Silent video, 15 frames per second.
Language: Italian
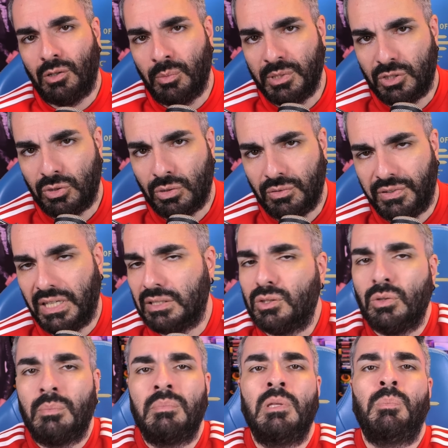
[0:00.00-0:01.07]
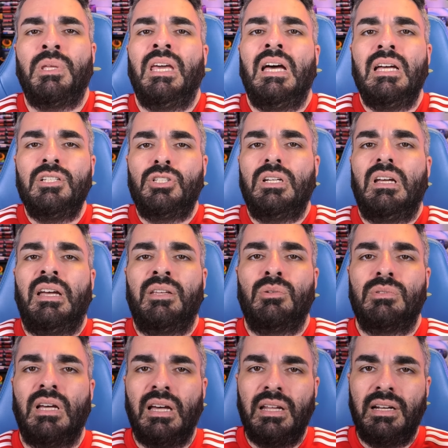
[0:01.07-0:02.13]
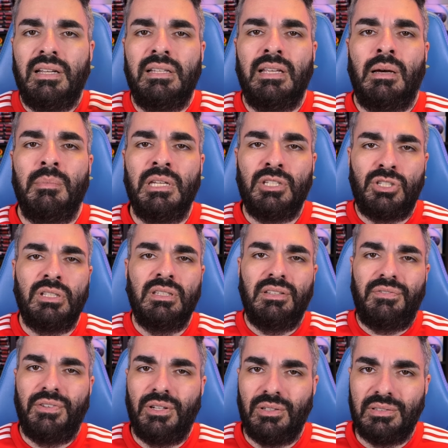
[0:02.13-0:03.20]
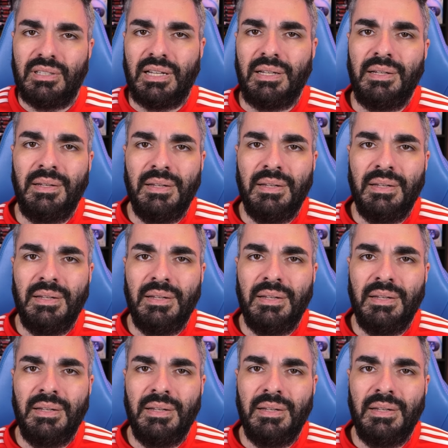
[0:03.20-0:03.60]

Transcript: come sono fatto, mi piace aiutare gli amici in difficoltà.